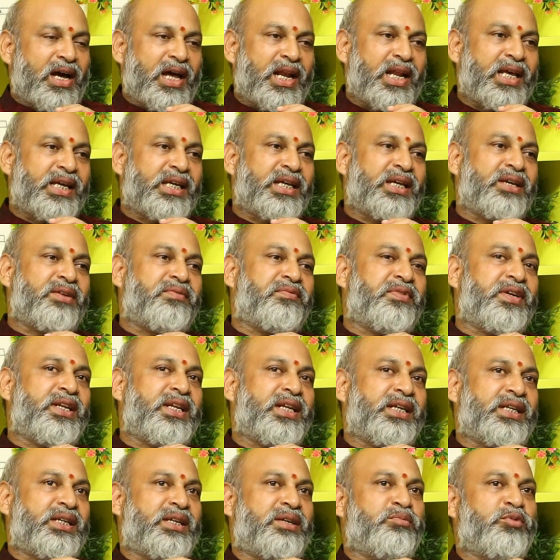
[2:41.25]
అలాగే
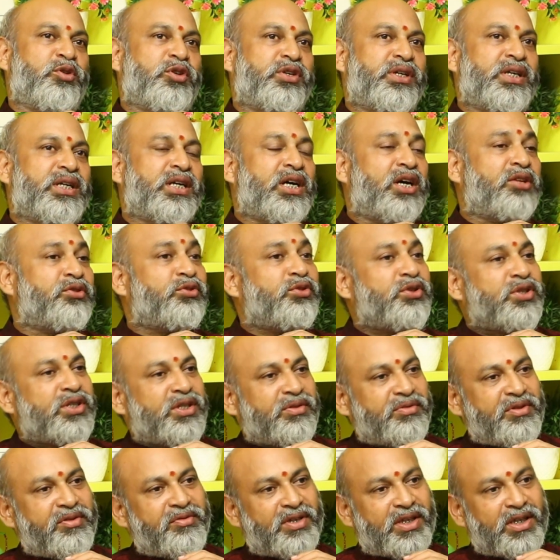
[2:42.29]
వీళ్ళకి ముఖ్యంగా
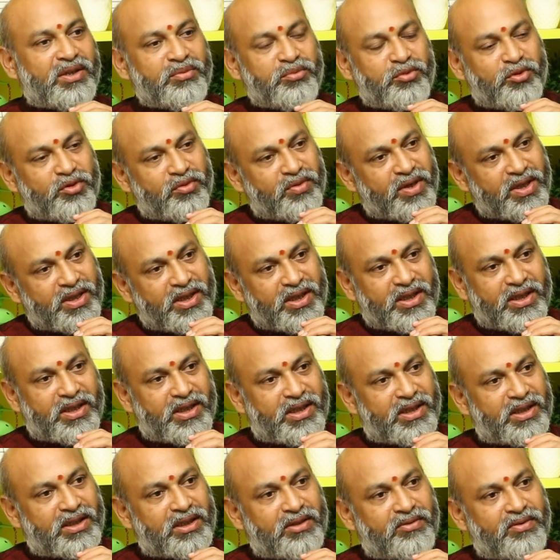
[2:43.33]
అదృష్టం ఏమిటంటే పూర్వాషాఢ
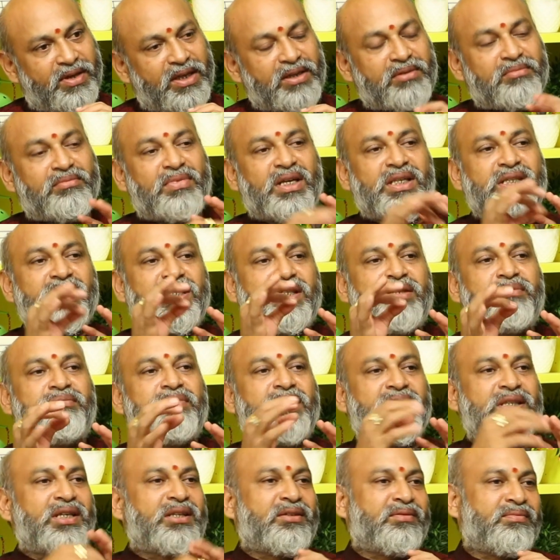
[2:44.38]
నక్షత్రం వాళ్ళకి మంచి
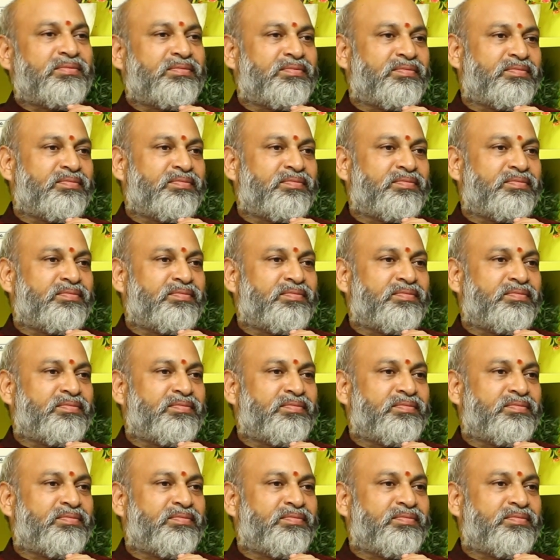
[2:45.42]
మదర్